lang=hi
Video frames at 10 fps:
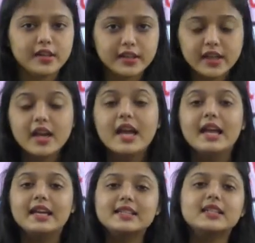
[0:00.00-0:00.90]
कहेंगे
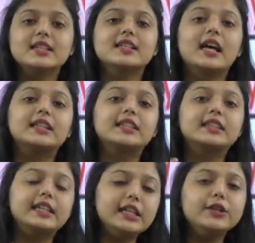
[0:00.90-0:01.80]
इसके साथ
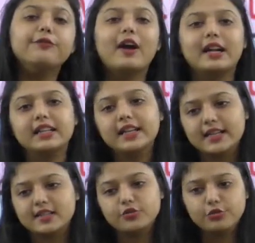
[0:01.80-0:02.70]
तीन फैटी
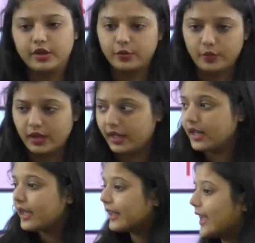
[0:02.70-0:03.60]
एसिड जुड़े हुए हैं
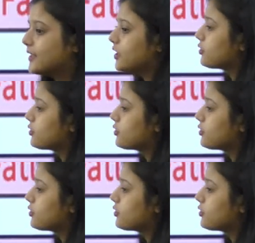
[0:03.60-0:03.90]
कैसे